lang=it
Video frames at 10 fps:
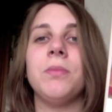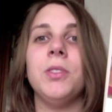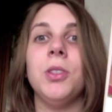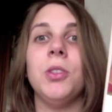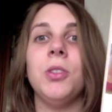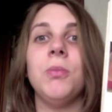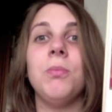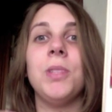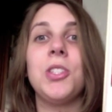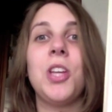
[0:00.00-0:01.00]
Mi ha fatto,
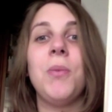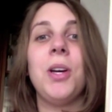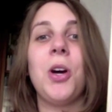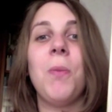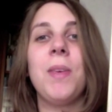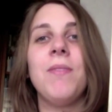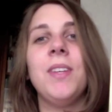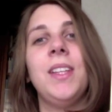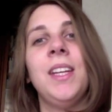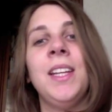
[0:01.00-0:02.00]
ma c'è una copia in
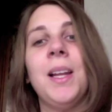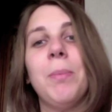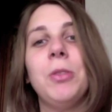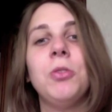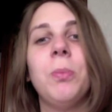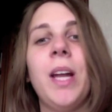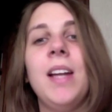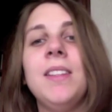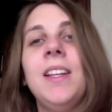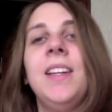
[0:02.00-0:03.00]
vetrina, la posso
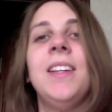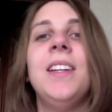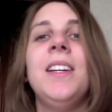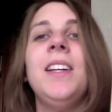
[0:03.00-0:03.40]
prendere?